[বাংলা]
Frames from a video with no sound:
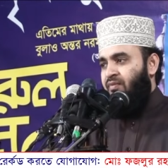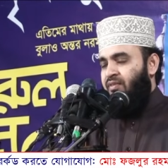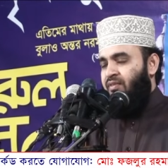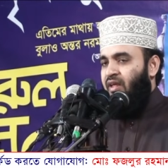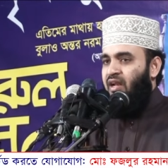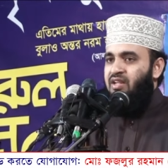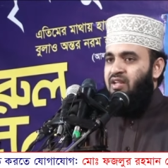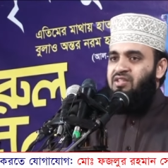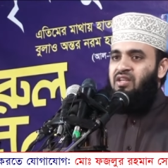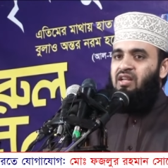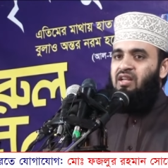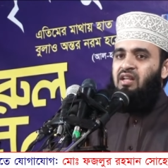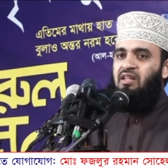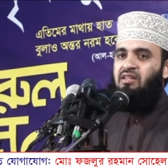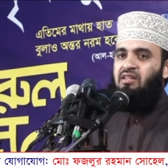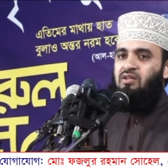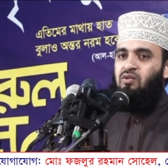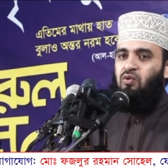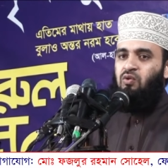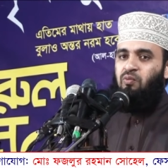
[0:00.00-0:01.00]
তারা
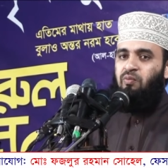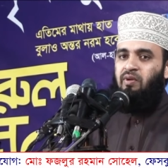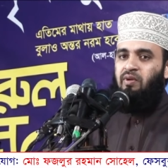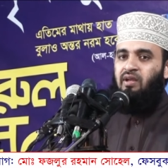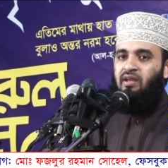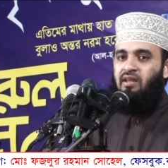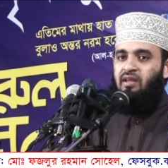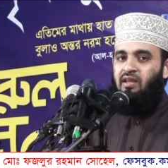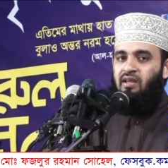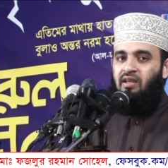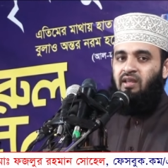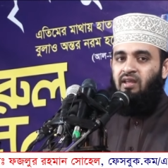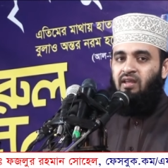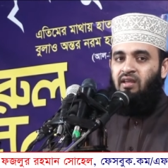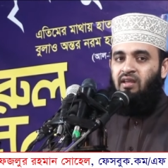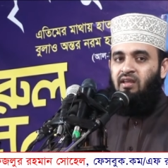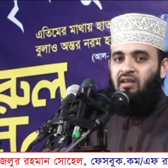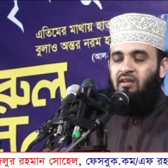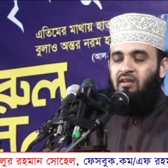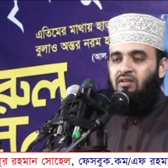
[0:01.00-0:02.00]
জান্নাতে ঢুকবে
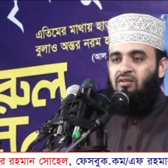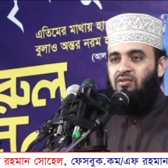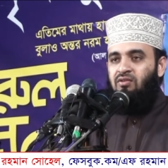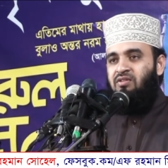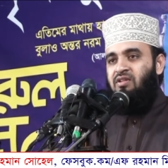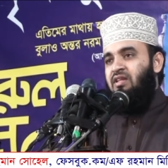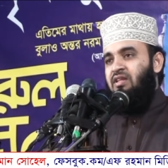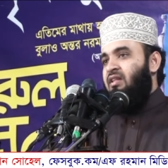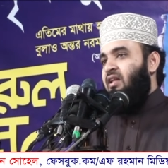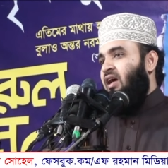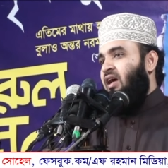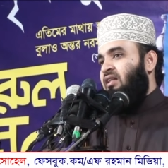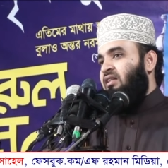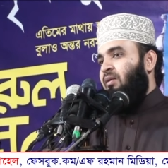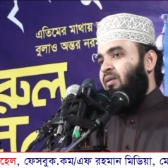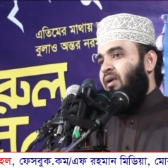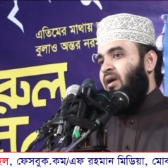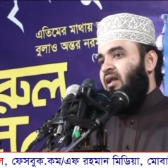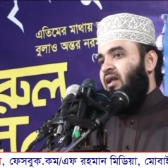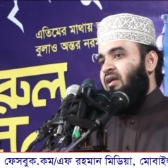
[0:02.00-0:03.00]
তো সৈদনা
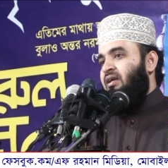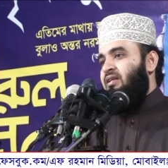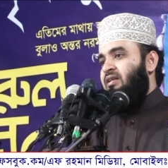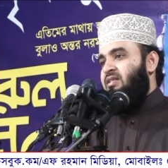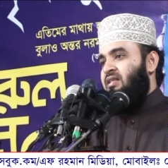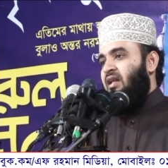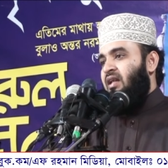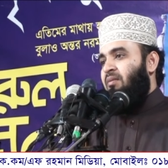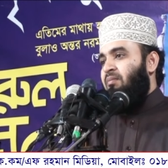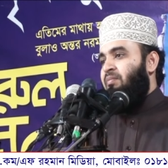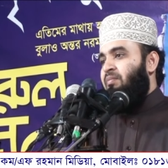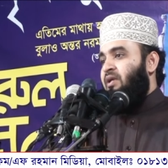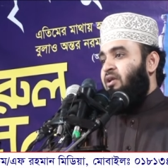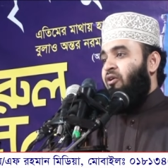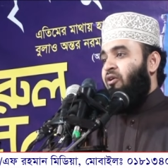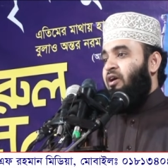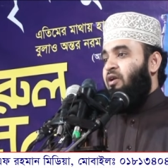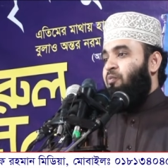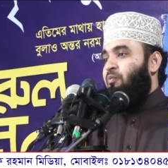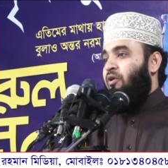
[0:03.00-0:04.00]
আদম আলাইহিসসালাম
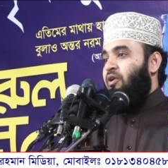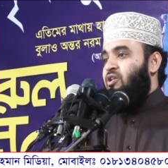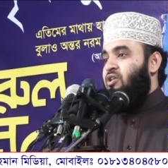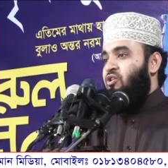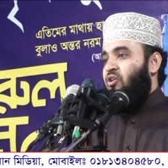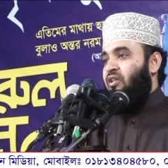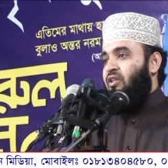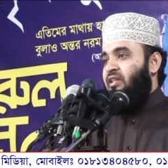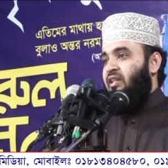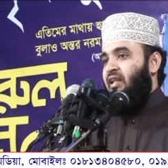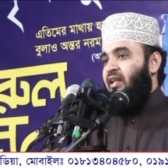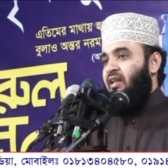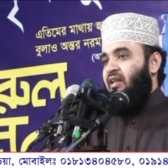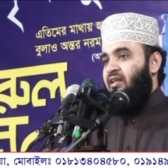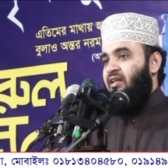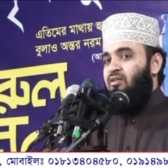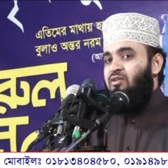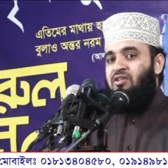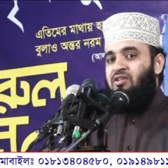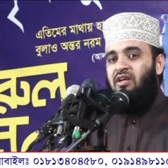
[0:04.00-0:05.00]
বিনয়ের পরিচয় দিলেন
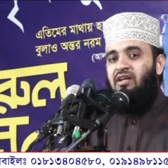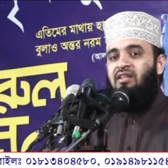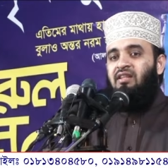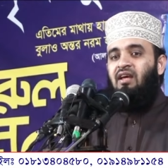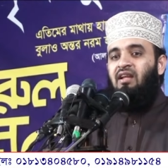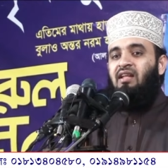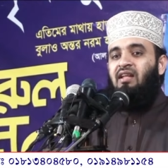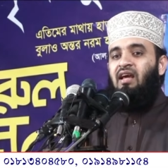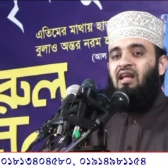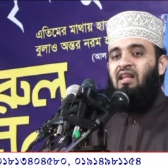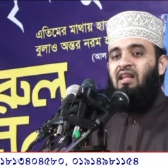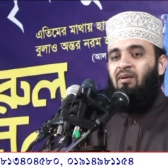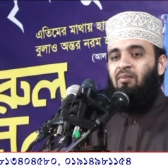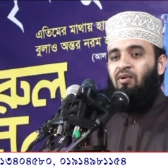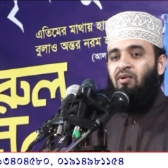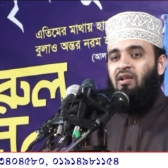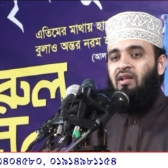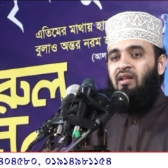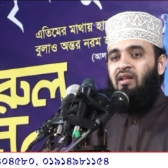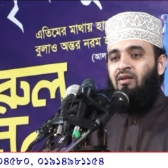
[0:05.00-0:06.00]
কিন্তু শয়তানকে আল্লাহ
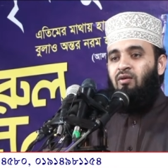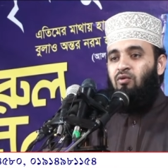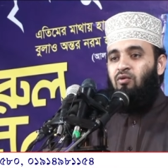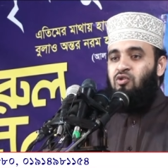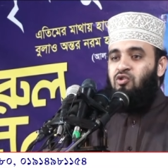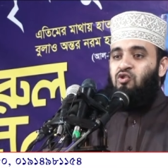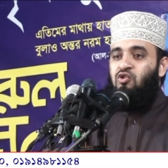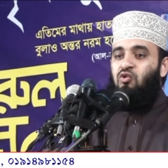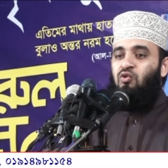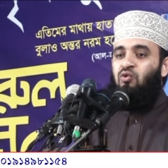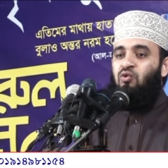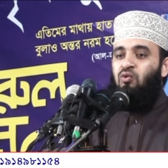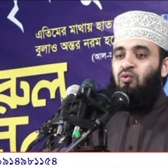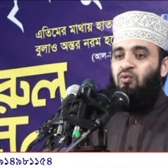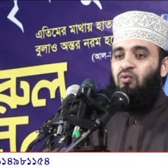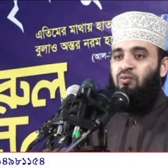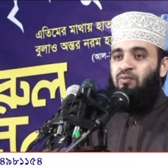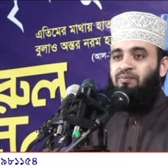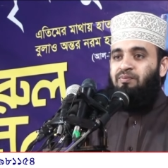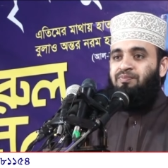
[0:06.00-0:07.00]
বললেন উসজুদু
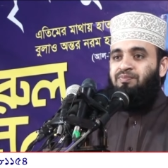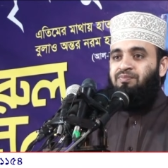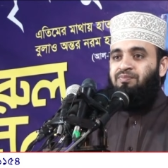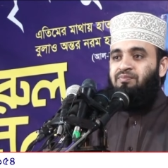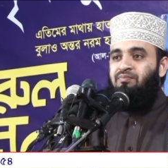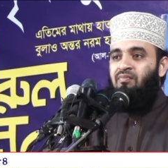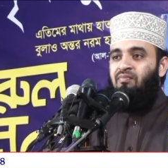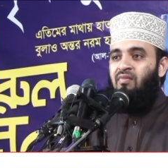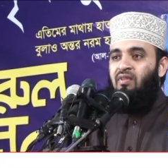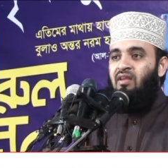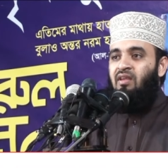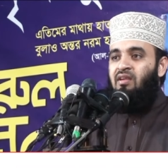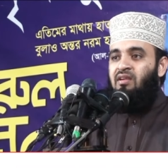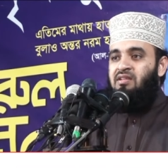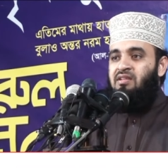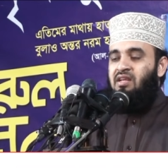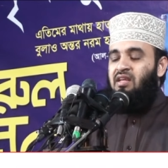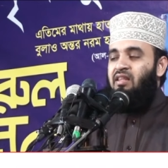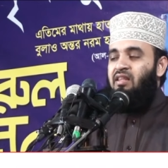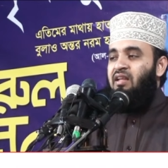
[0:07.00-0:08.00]

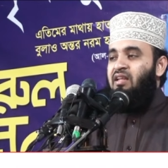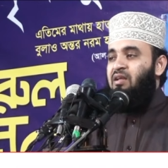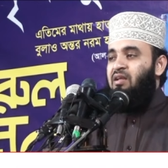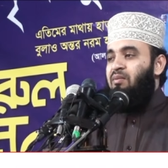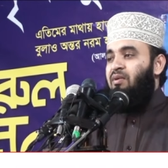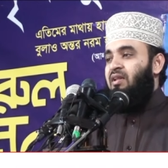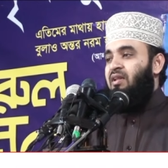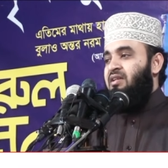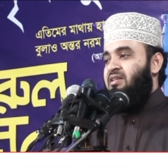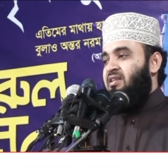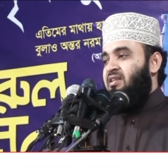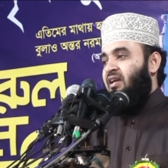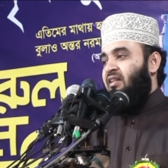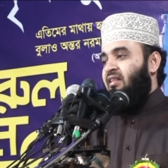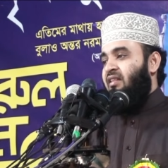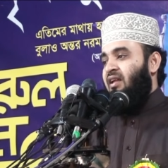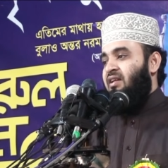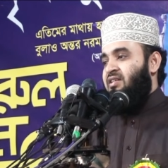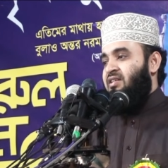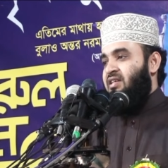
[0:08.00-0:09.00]
শয়তানকে বললেন
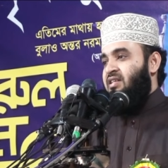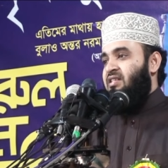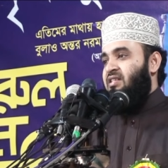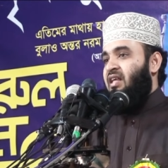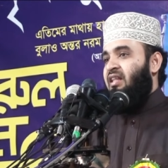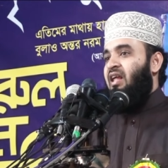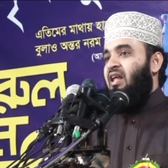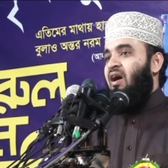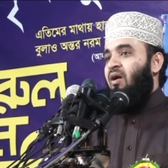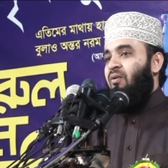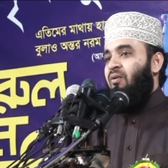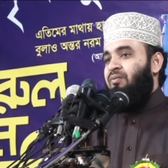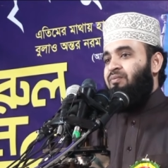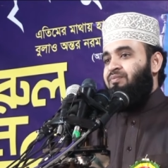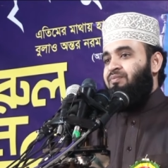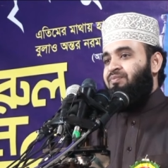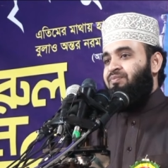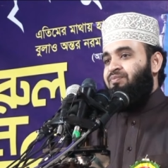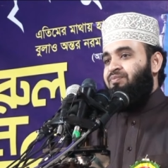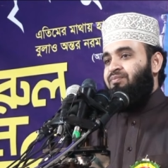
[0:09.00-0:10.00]
শয়তান সেজদা দাও
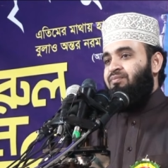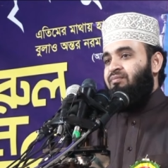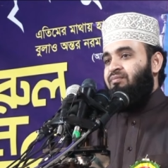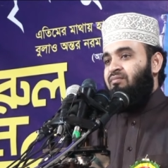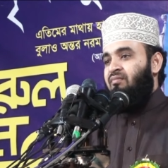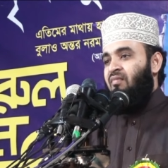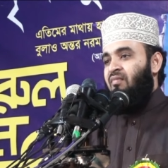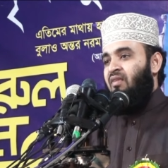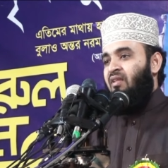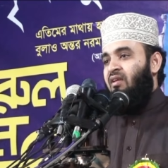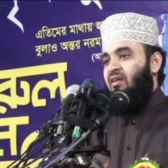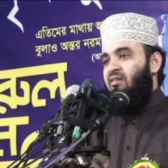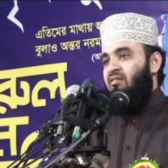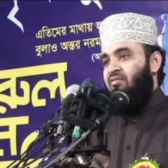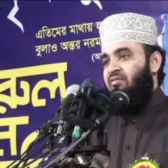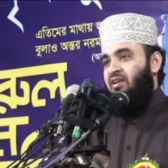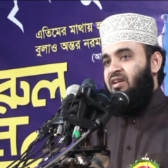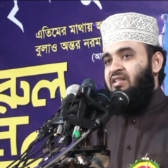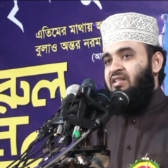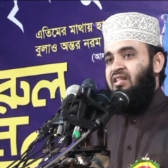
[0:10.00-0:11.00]

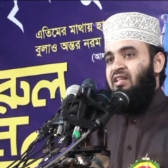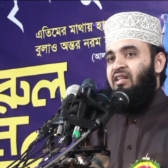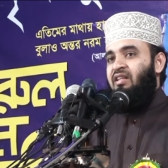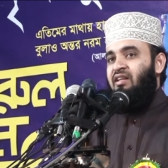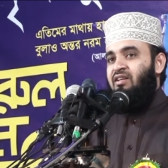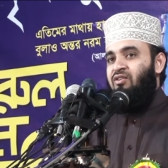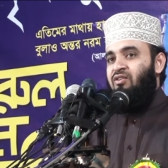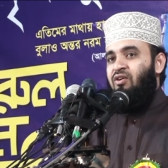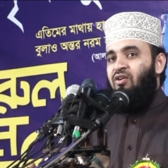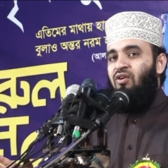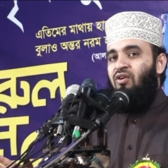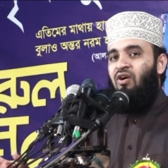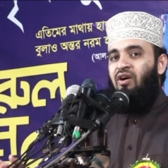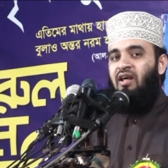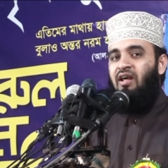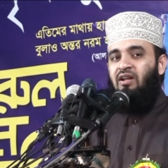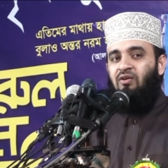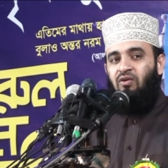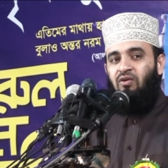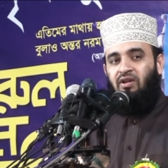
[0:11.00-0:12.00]
ফেরেস্তাদেরকে যখন
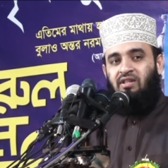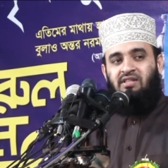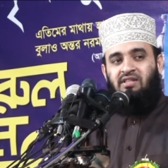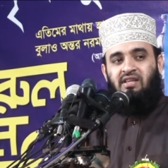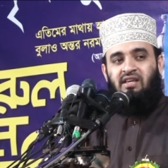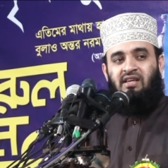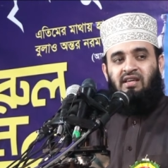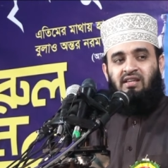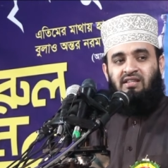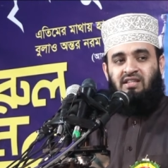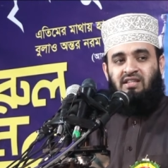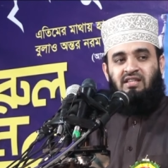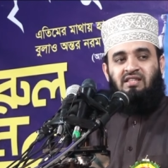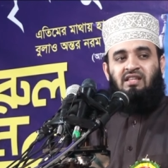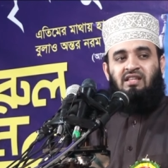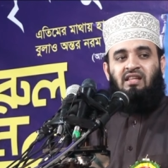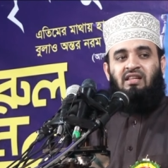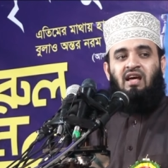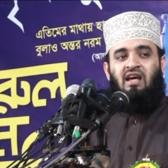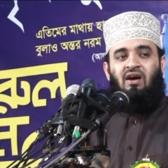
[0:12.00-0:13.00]
অর্ডার করেছে
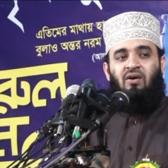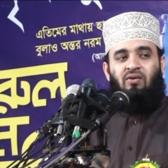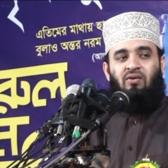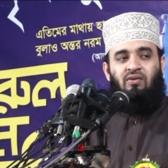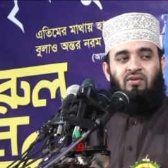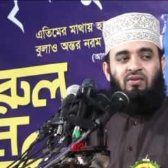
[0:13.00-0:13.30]
সেজদা দাও